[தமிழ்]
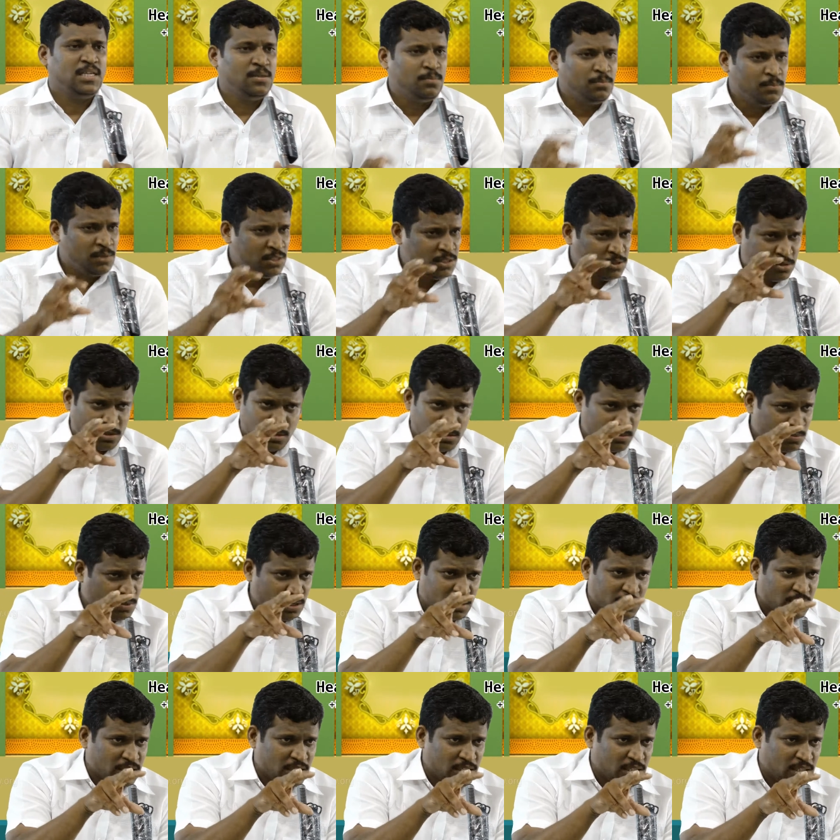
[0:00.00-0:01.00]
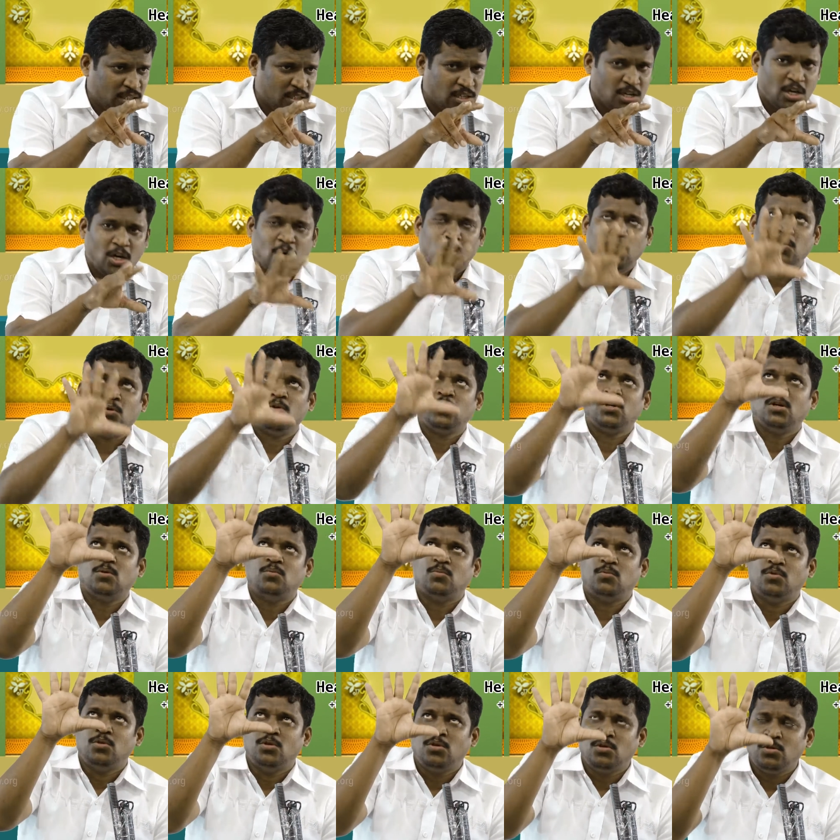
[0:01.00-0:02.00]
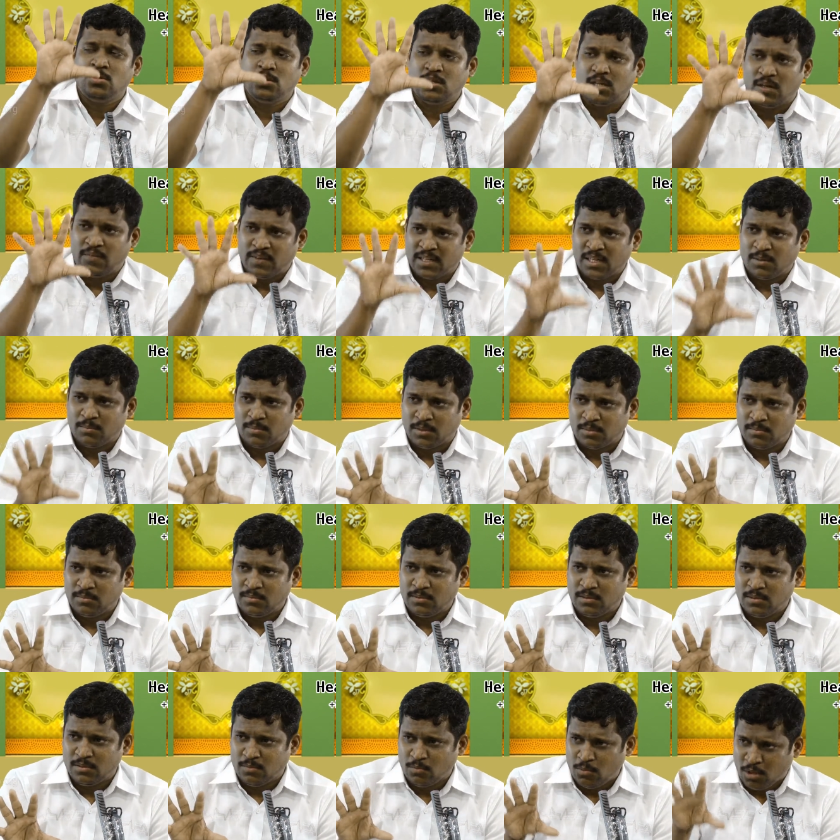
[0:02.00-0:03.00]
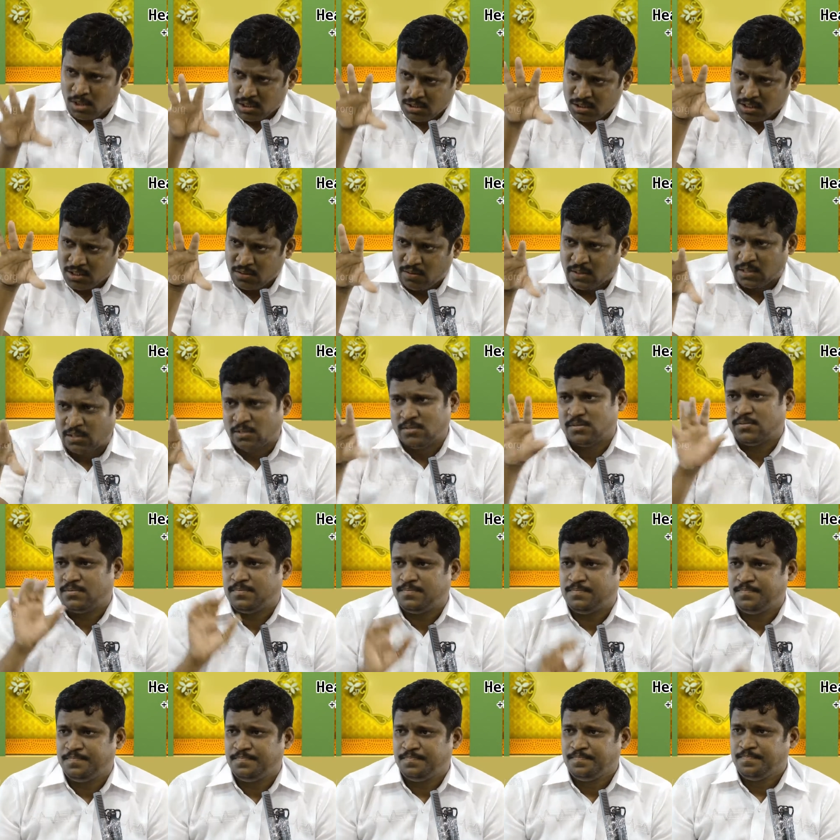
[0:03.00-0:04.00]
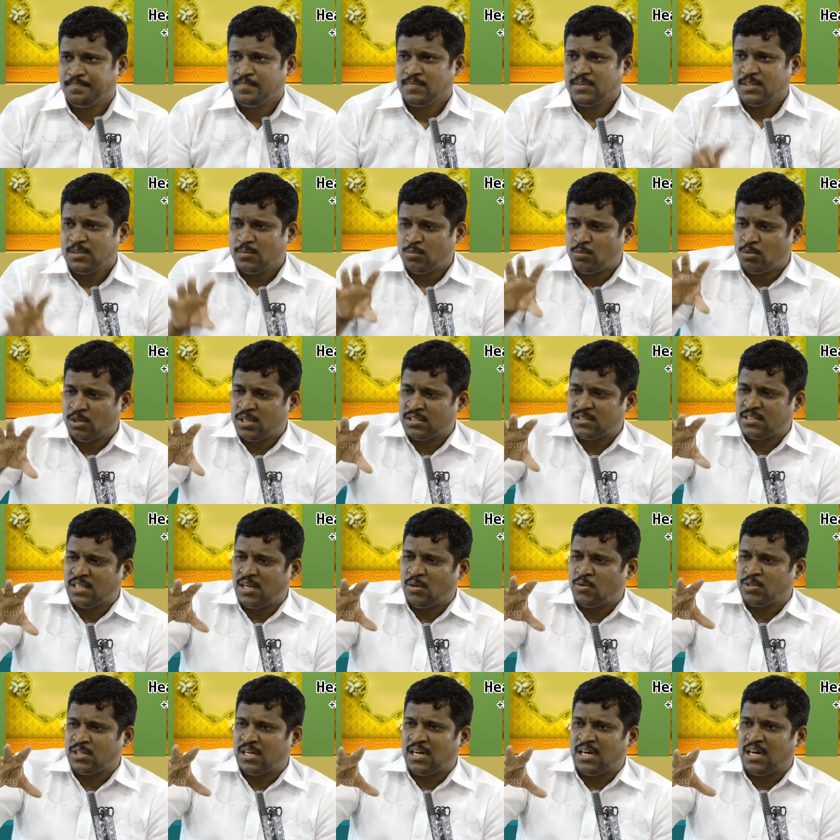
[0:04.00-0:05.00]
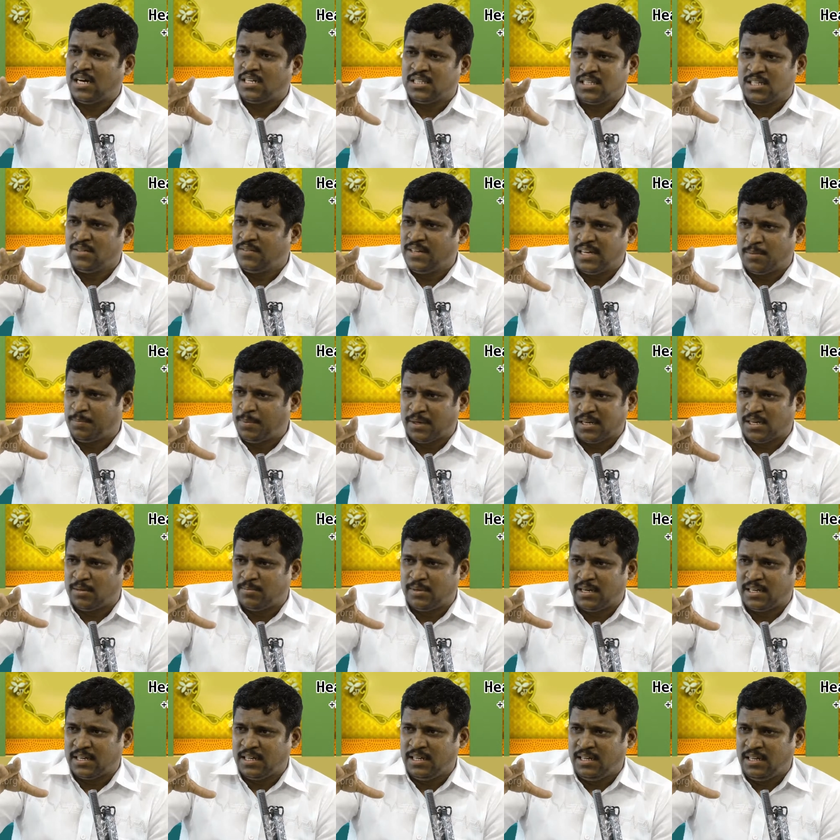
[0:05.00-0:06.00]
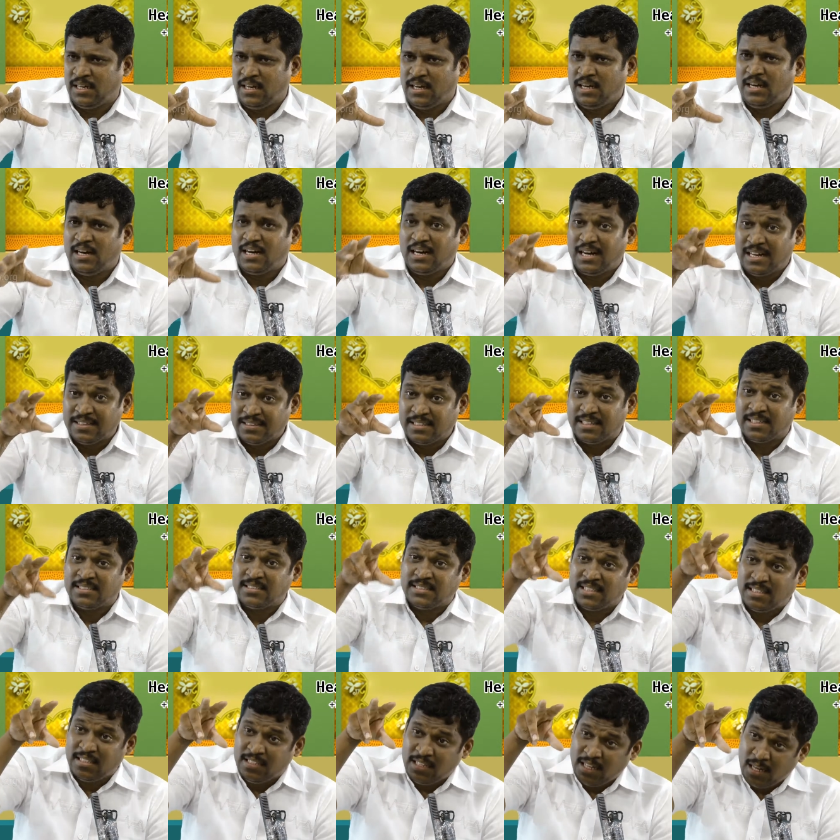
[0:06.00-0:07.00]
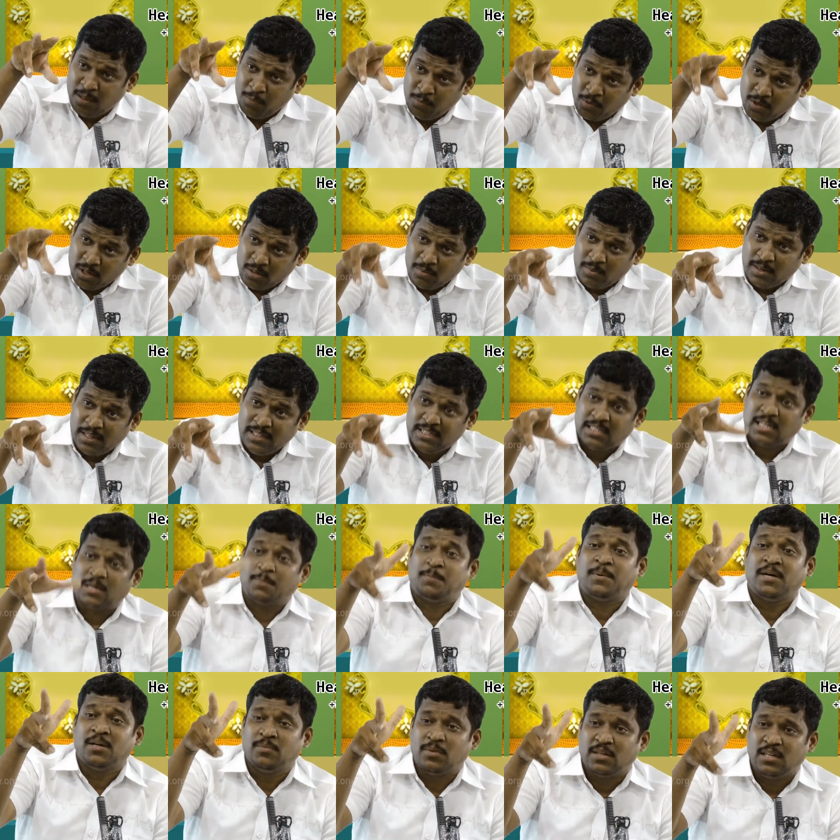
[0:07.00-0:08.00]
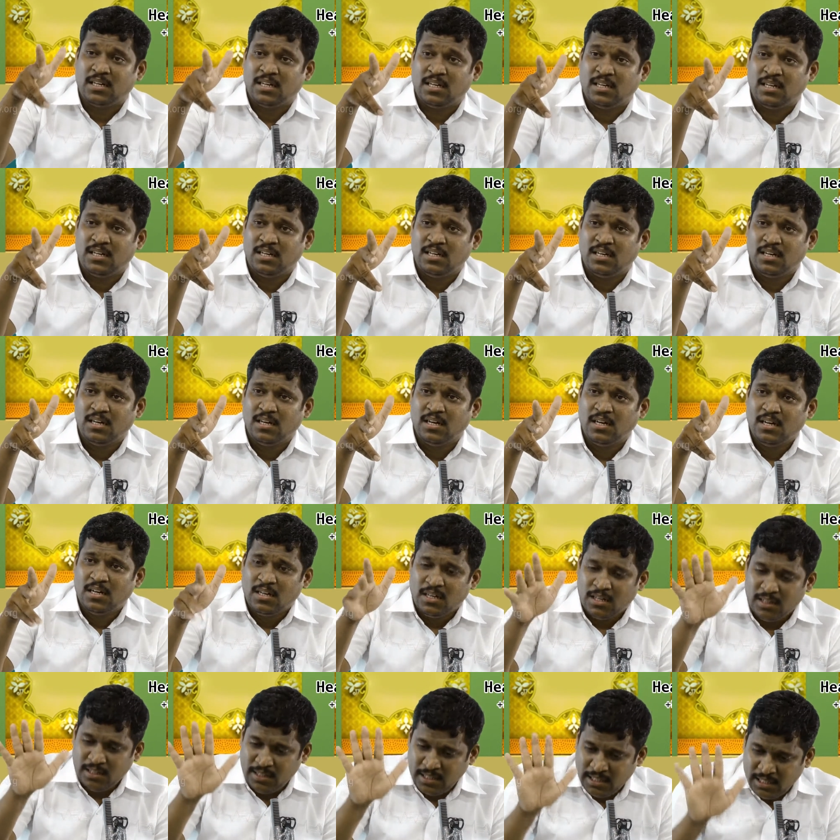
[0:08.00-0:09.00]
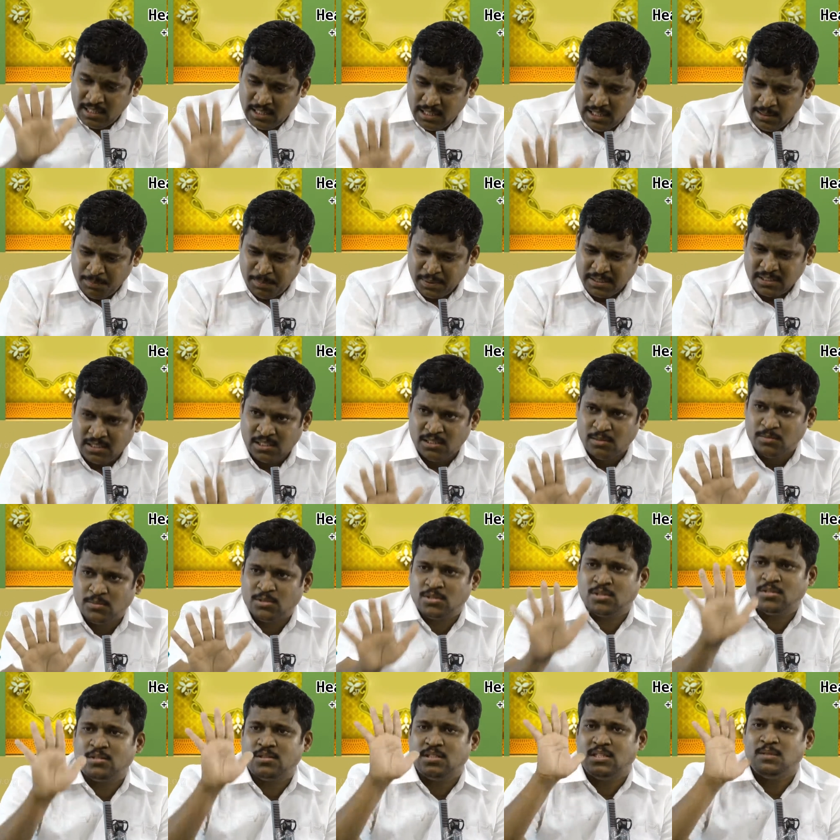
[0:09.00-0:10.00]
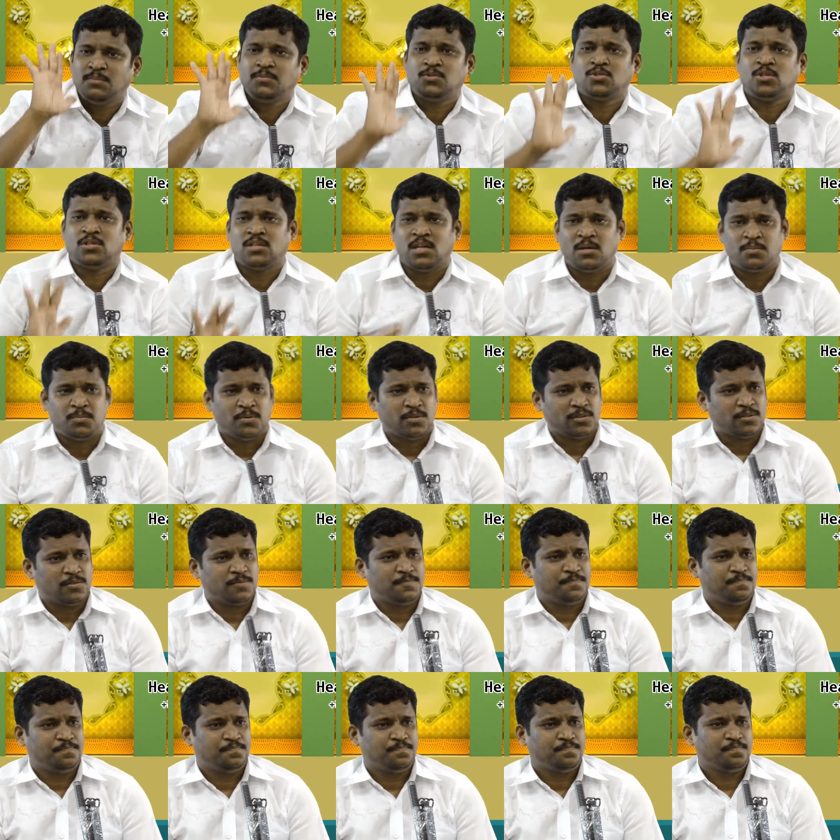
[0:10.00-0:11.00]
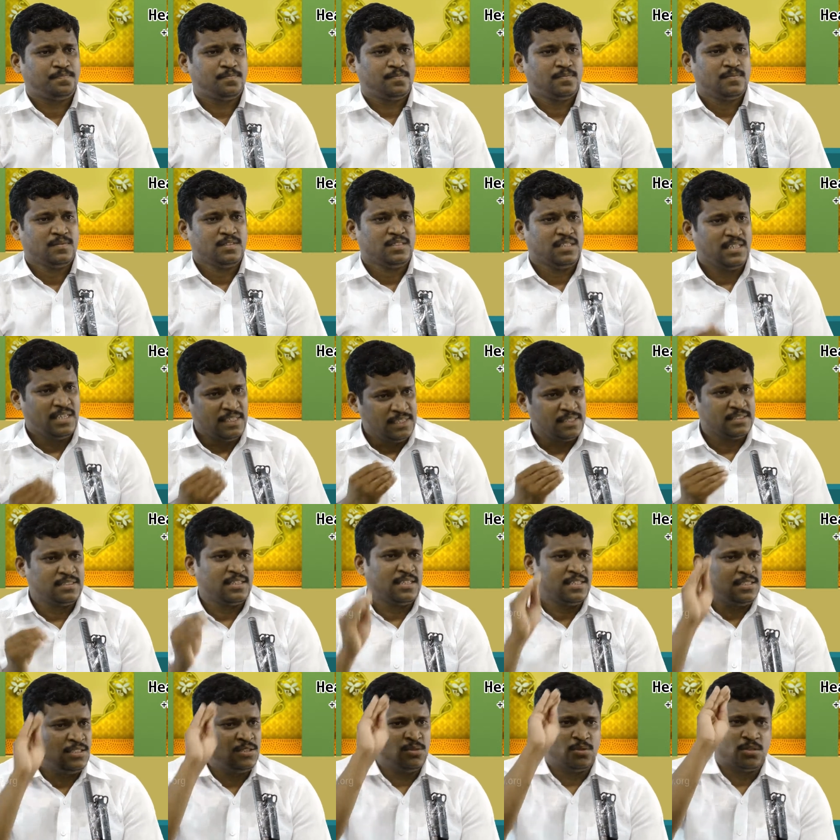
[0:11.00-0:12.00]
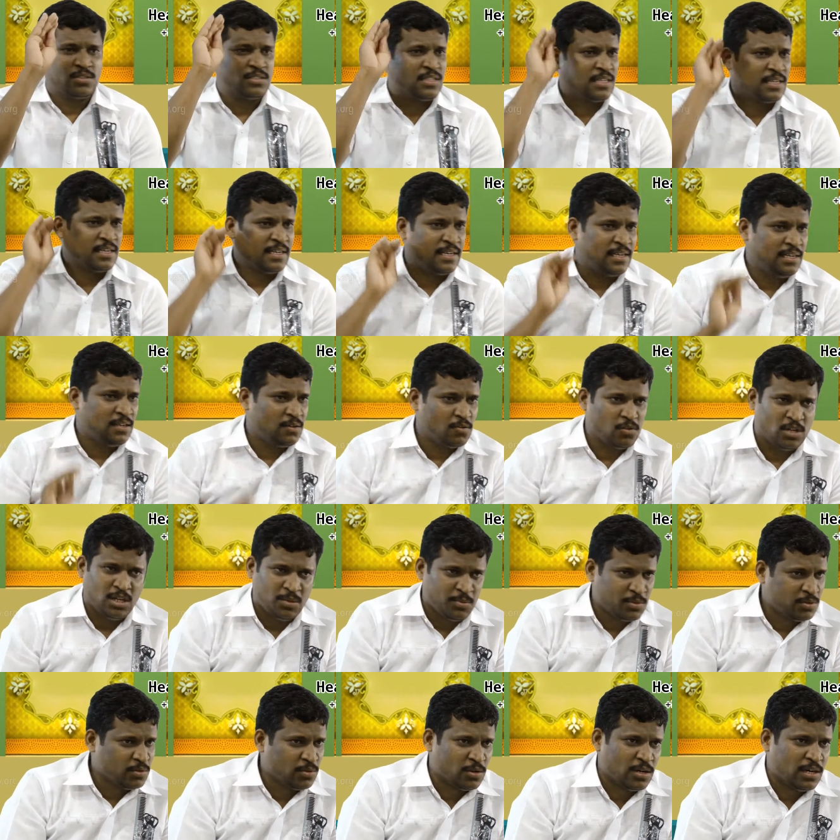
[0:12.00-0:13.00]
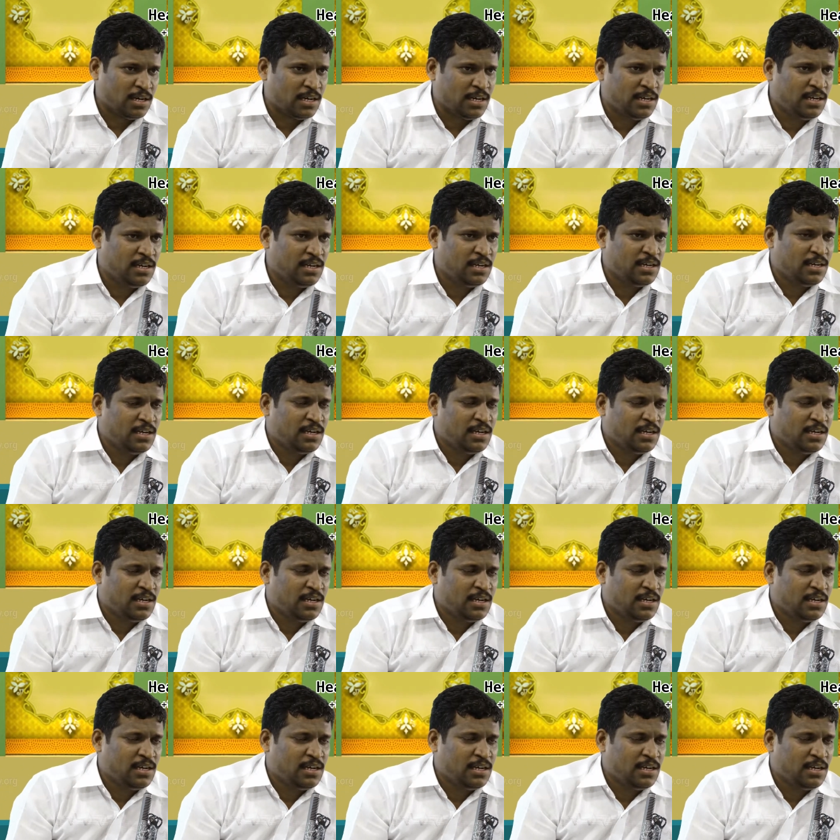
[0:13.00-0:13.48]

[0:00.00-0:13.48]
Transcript: இம்முன்னு சொல்லும் பொழுது உங்கள் முழு கவனமும் முகத்துக்கு வரணும் முகத்தில் ஒரு அதிர்வு ஏற்படுற மாதிரி அந்த இடம் சரியாக போகிற மாதிரி கற்பனை பண்ணி டெய்லி பத்து நிமிஷம் இம் சொன்னால் போதும் எனக்கு தெரிஞ்ச ஒருத்தங்க கோயம்புத்தூரில்